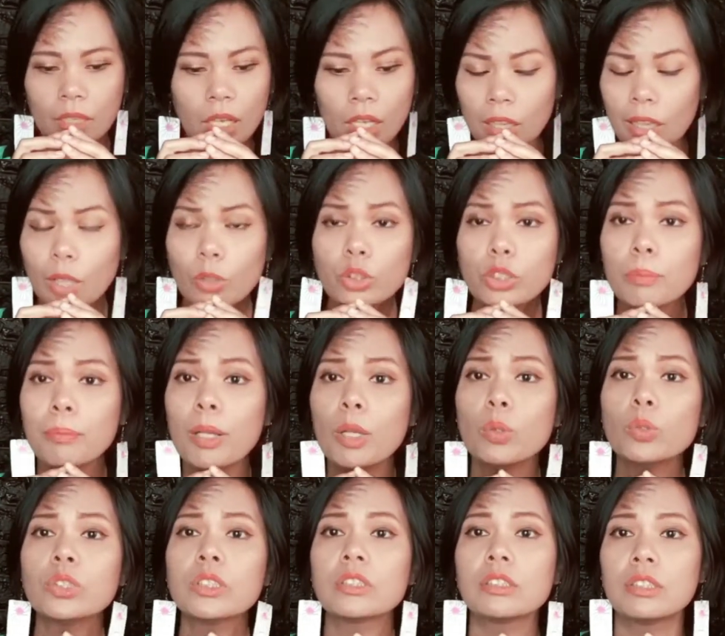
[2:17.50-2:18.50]
เราจะไม่
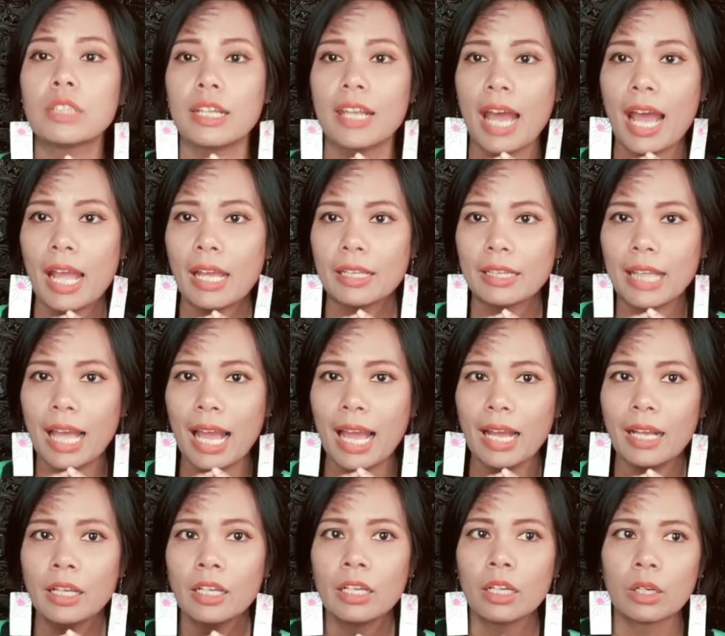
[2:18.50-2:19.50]
รู้สึกเสียดายถ้า
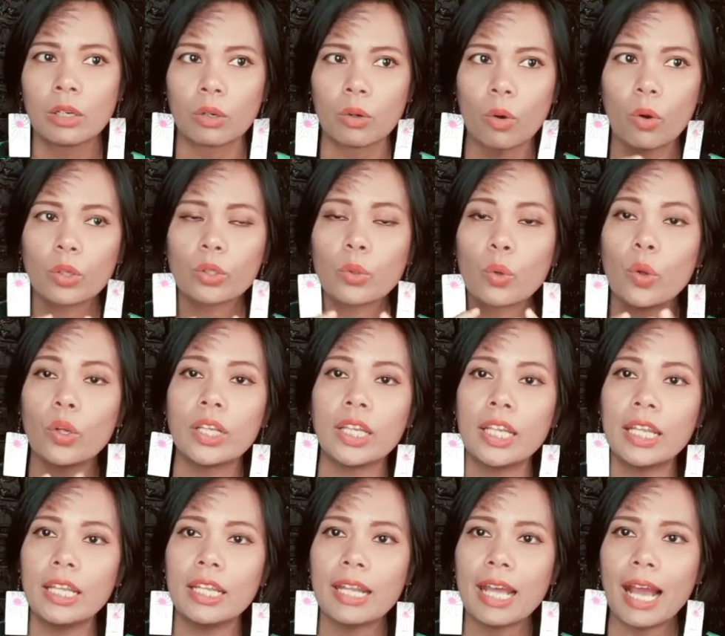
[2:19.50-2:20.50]
คนคน
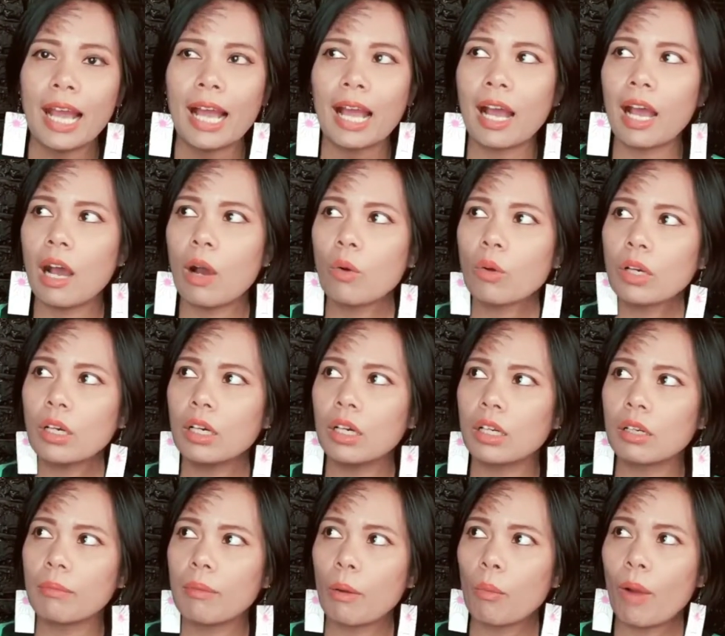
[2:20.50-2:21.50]
นี้นะคะเขาเกิด
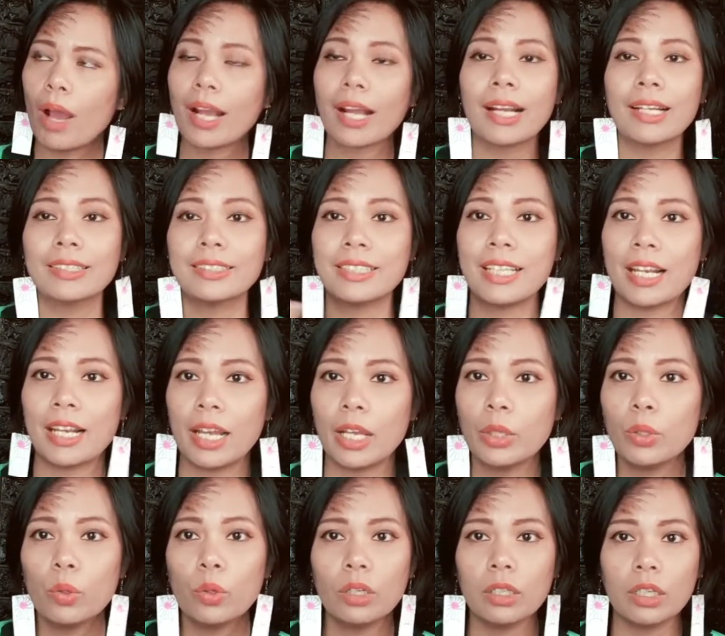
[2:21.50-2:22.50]
แบบว่าเกษียณอา
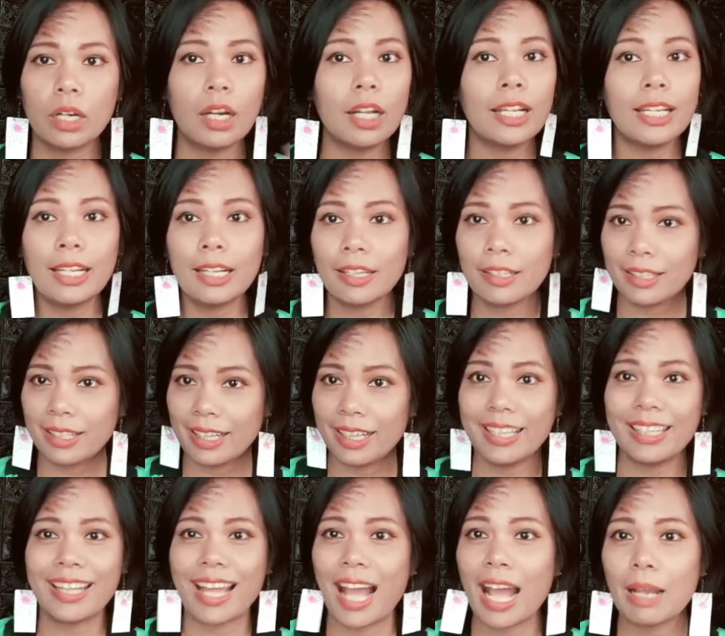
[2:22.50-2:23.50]
ยุหรือ early
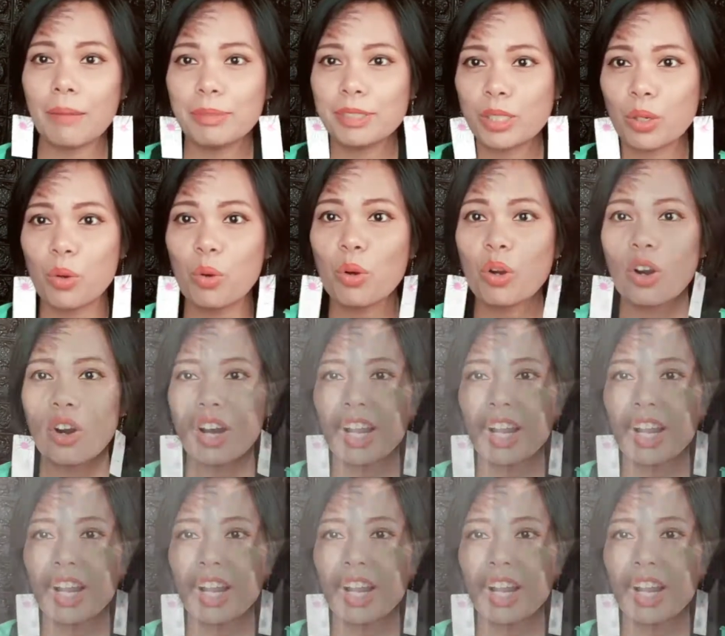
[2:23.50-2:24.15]
retire ไปจากองค์กร